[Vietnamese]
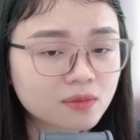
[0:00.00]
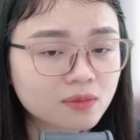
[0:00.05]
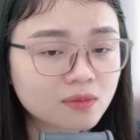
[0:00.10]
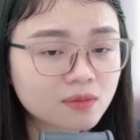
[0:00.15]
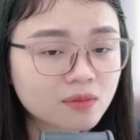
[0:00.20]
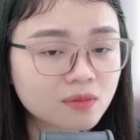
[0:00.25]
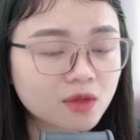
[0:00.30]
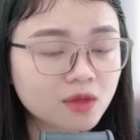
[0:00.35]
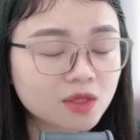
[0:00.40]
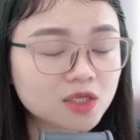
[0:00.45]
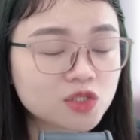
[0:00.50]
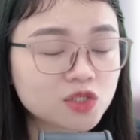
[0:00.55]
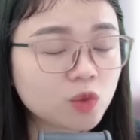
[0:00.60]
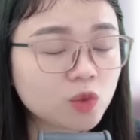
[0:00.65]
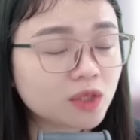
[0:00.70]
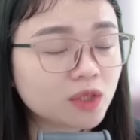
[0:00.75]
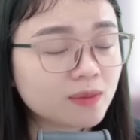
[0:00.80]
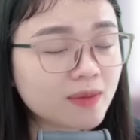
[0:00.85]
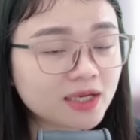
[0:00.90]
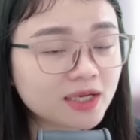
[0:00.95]
Trộm thì ba
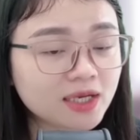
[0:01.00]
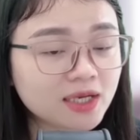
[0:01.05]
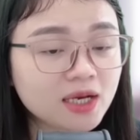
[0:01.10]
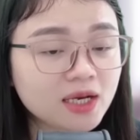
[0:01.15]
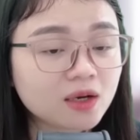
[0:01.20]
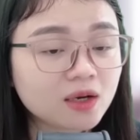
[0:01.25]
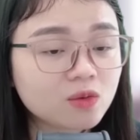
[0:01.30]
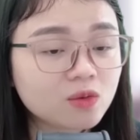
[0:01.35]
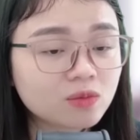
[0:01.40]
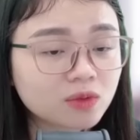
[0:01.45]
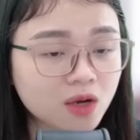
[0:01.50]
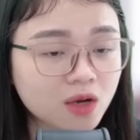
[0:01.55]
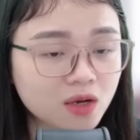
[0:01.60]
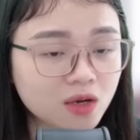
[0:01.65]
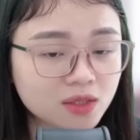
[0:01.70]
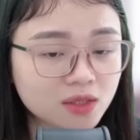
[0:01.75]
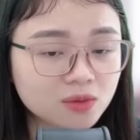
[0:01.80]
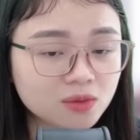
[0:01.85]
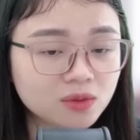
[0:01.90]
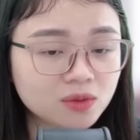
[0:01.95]
nghĩ là không có đâu
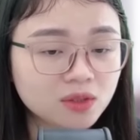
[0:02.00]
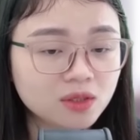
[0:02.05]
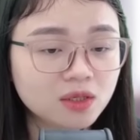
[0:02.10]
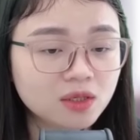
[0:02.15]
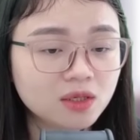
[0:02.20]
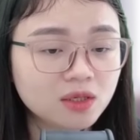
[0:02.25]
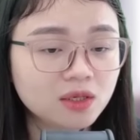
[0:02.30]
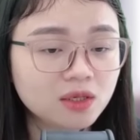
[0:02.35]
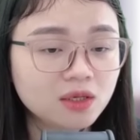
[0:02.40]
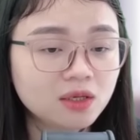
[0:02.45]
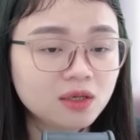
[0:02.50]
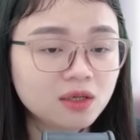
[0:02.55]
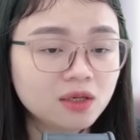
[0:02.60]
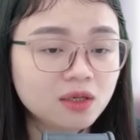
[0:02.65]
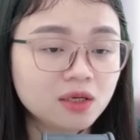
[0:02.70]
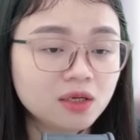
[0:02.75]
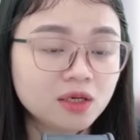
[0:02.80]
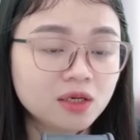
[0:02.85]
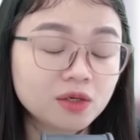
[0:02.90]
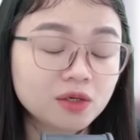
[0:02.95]

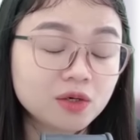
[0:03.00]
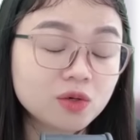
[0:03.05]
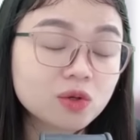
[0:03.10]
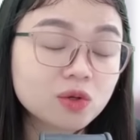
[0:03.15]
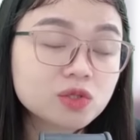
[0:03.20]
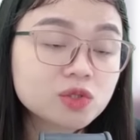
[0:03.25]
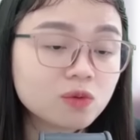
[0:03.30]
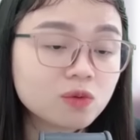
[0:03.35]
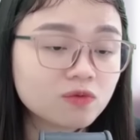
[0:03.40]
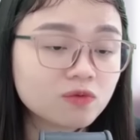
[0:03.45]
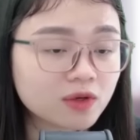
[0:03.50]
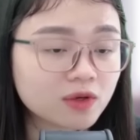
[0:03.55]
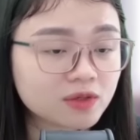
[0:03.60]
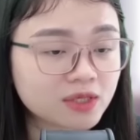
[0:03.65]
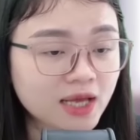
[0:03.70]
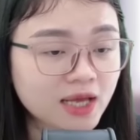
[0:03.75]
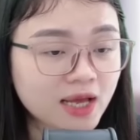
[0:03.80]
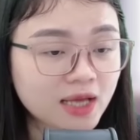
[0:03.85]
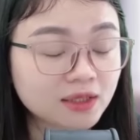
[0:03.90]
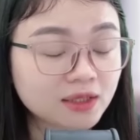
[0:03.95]
Nếu có trộm vào nhà thì
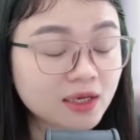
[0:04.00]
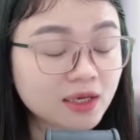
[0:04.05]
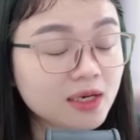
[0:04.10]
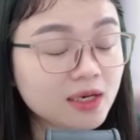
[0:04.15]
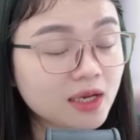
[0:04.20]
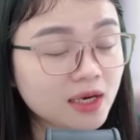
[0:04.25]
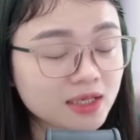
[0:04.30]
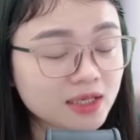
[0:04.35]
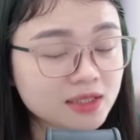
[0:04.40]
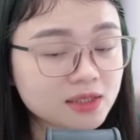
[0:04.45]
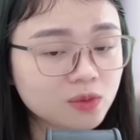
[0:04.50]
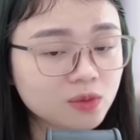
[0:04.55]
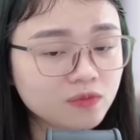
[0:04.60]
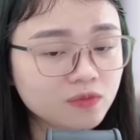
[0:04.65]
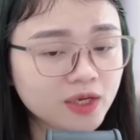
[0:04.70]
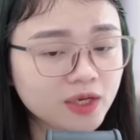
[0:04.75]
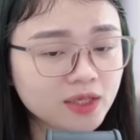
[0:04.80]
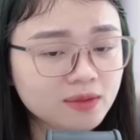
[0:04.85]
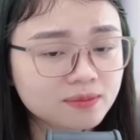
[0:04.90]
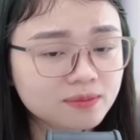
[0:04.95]
đã để lại dấu vết
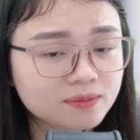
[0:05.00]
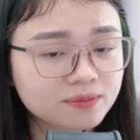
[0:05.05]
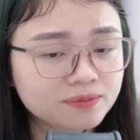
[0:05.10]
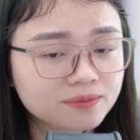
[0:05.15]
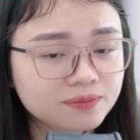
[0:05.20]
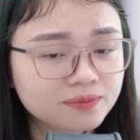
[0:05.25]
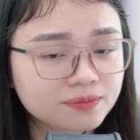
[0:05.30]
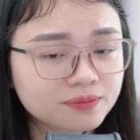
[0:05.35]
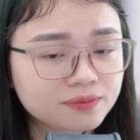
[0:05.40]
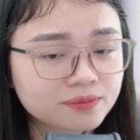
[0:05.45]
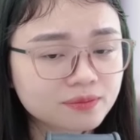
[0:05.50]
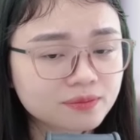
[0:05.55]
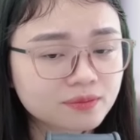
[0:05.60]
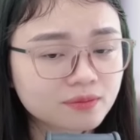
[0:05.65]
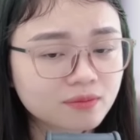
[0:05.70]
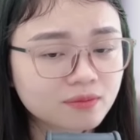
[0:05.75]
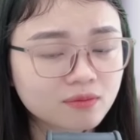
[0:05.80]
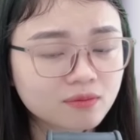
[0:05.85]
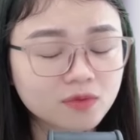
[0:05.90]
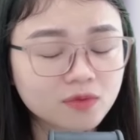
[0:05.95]

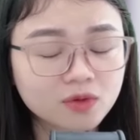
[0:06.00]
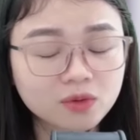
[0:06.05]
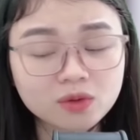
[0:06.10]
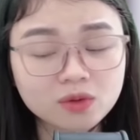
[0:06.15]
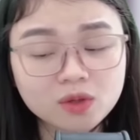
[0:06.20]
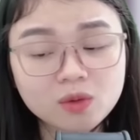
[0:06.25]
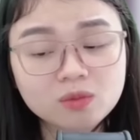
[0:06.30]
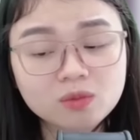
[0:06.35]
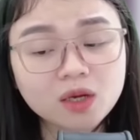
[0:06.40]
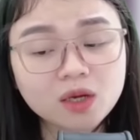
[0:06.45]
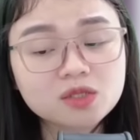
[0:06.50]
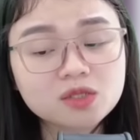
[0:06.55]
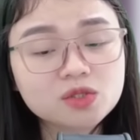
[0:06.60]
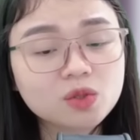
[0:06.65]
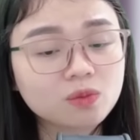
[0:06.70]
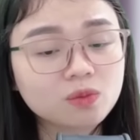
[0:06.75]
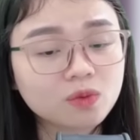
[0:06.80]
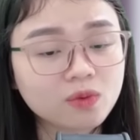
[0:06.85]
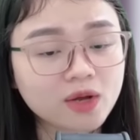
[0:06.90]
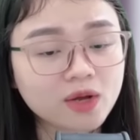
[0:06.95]
Con không nói trộm
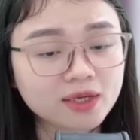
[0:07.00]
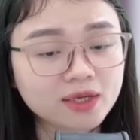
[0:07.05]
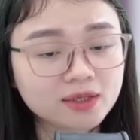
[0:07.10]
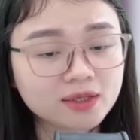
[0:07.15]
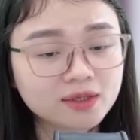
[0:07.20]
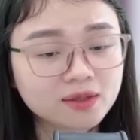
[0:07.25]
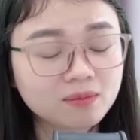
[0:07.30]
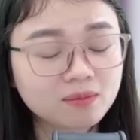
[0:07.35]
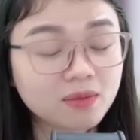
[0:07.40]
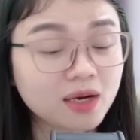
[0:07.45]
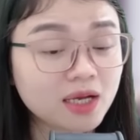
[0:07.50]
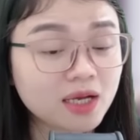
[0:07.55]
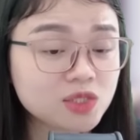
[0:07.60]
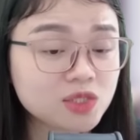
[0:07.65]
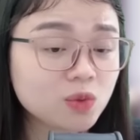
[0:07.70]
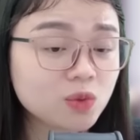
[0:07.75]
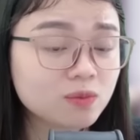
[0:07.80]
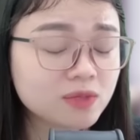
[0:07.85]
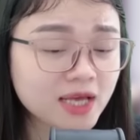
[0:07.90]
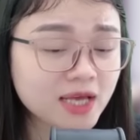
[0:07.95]
ngoài Mà là trộm
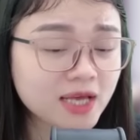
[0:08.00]
nhà